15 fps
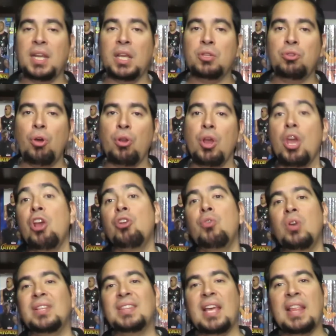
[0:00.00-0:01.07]
director,
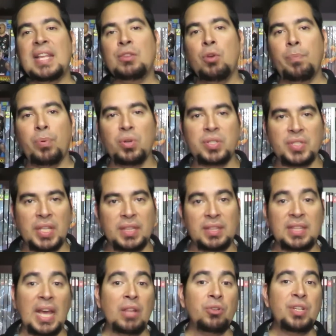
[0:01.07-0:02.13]
no está dando por
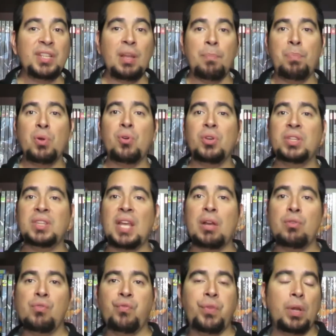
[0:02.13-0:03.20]
sentado ni tampoco
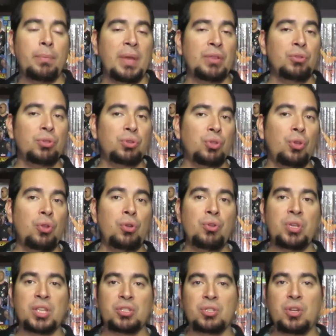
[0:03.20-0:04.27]
está confirmando todo
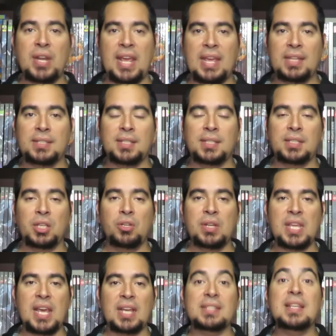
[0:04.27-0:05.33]
lo que son estas
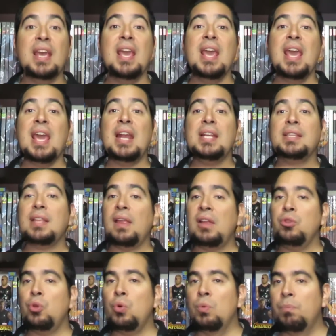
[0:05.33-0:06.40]
teorías. Él está
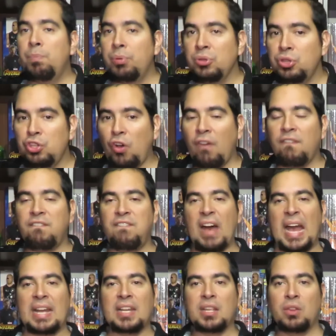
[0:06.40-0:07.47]
dando un punto
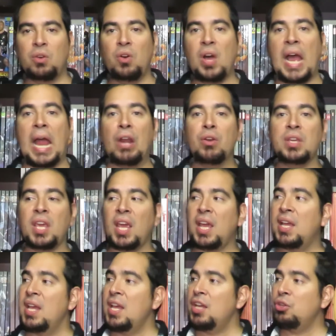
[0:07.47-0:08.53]
válido a lo
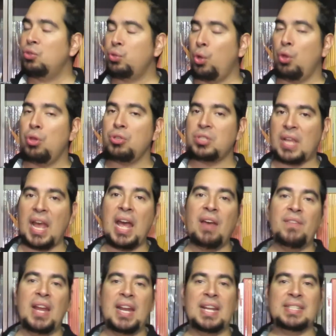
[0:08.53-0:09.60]
que todos
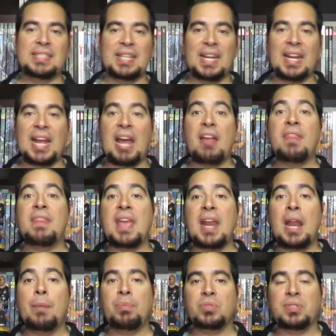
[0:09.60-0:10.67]
hablan acerca de la